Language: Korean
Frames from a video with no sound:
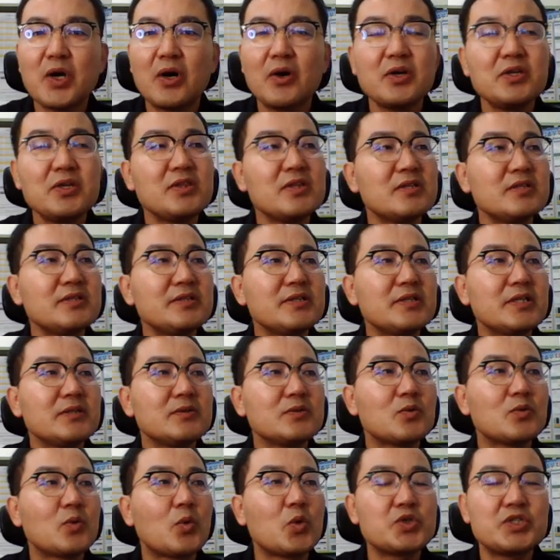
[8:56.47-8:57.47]
되어
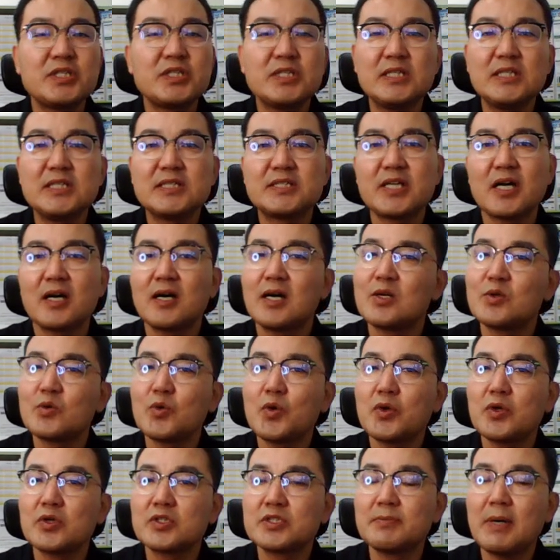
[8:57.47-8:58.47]
있는 곳이 제가
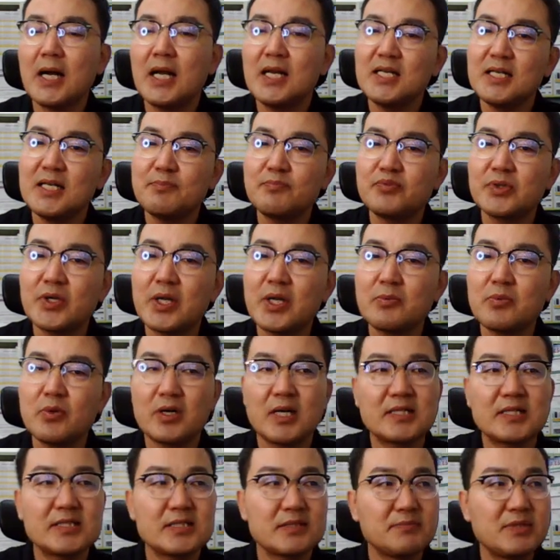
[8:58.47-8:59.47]
알고 있기로 지금 한림
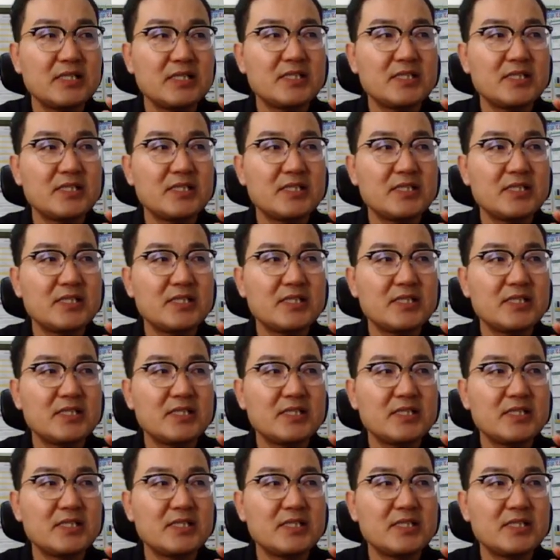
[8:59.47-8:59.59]
프레버가 지금